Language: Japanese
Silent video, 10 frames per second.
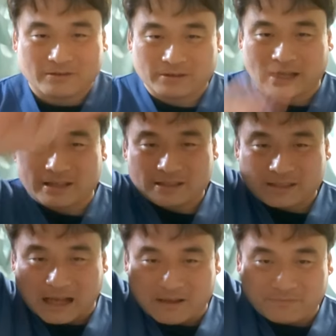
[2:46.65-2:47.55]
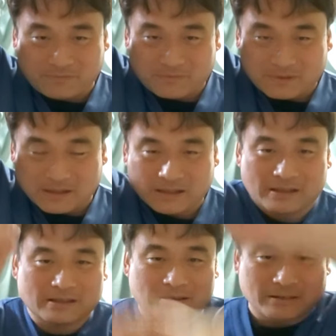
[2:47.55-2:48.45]
で、3、
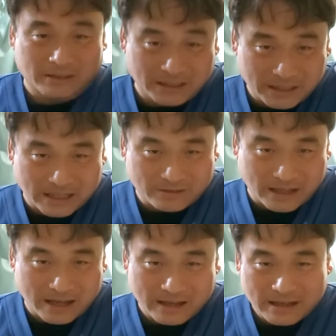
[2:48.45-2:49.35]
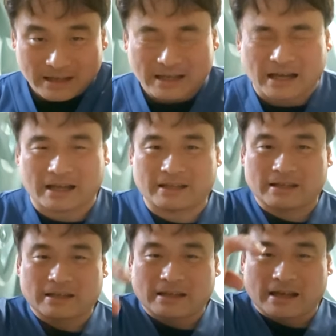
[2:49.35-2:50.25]
2ですね。はい。
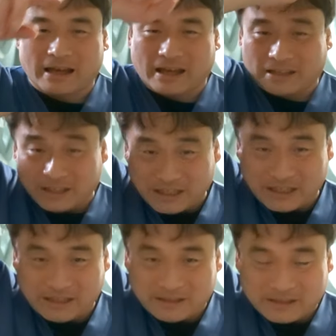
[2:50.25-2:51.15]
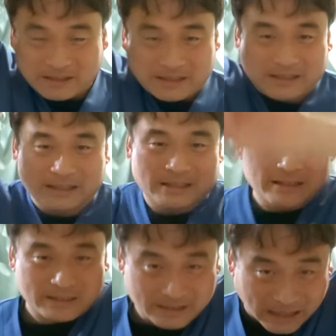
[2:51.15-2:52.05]
えー、2、
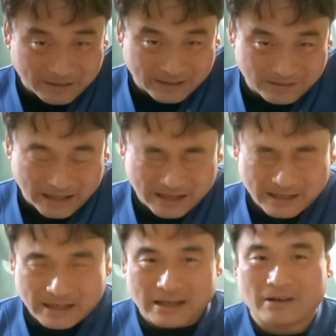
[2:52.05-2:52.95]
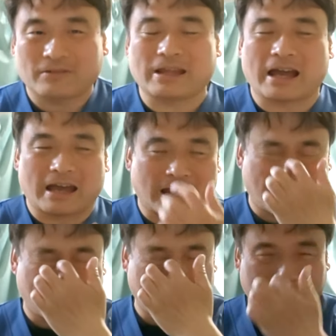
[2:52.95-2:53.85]
3ですね。ほんで、
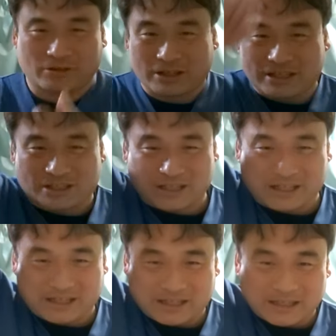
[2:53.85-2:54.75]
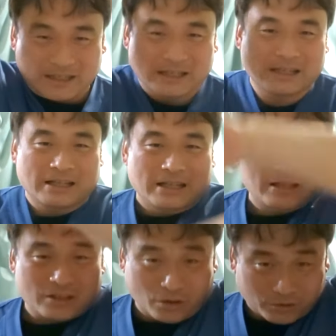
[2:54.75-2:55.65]
えー、1、
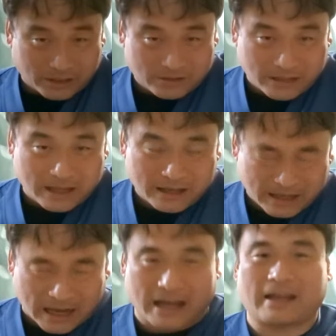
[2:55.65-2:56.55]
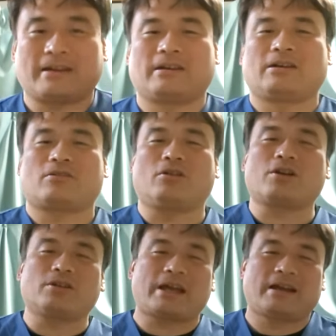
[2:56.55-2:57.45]
4ですね。はい。こ
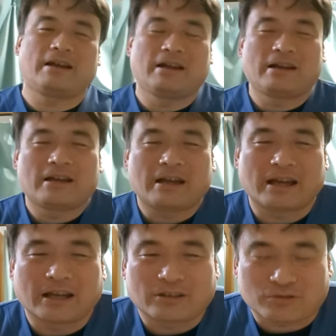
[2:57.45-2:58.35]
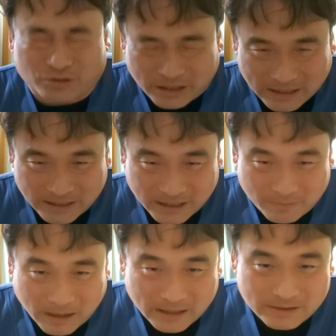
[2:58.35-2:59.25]
れをね、えっ、ー、と、繰り返していき
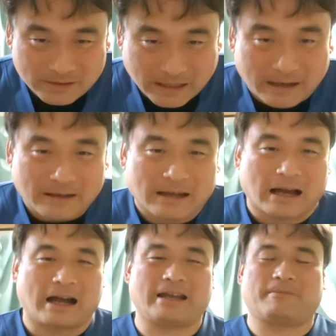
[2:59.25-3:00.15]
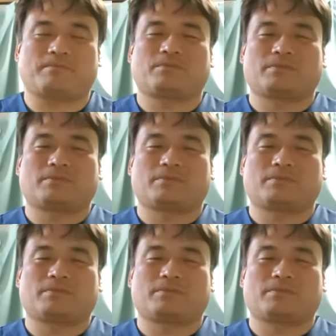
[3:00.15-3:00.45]
ますね。はい。